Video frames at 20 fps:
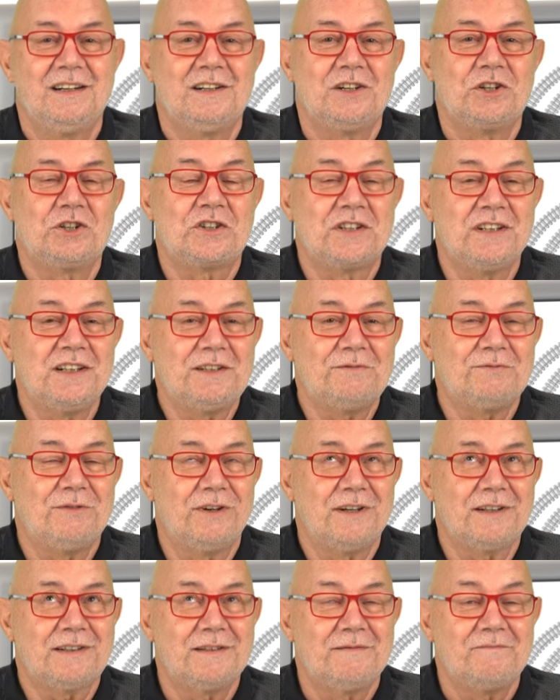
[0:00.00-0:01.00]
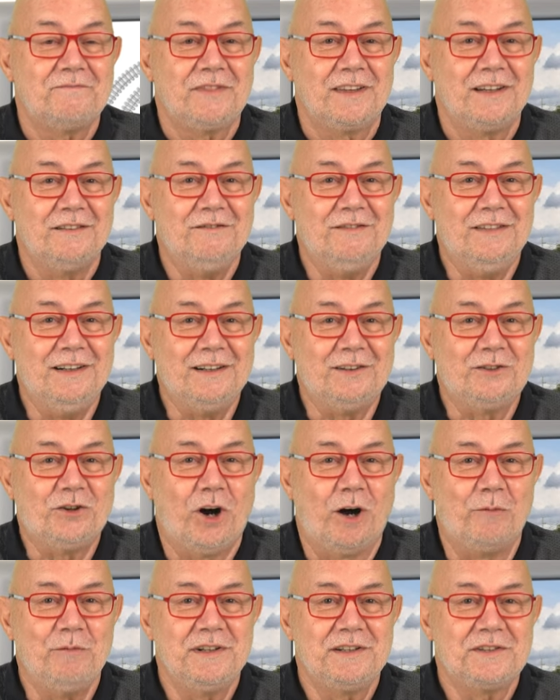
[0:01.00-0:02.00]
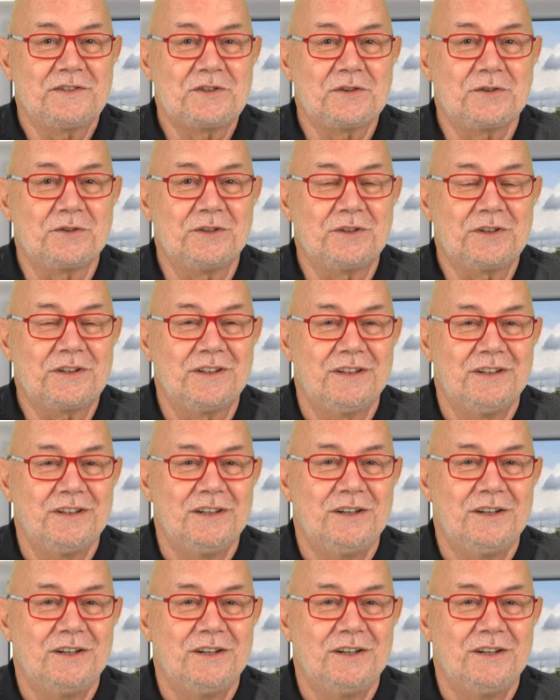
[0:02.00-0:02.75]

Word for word: Stichwort Willkommen zurück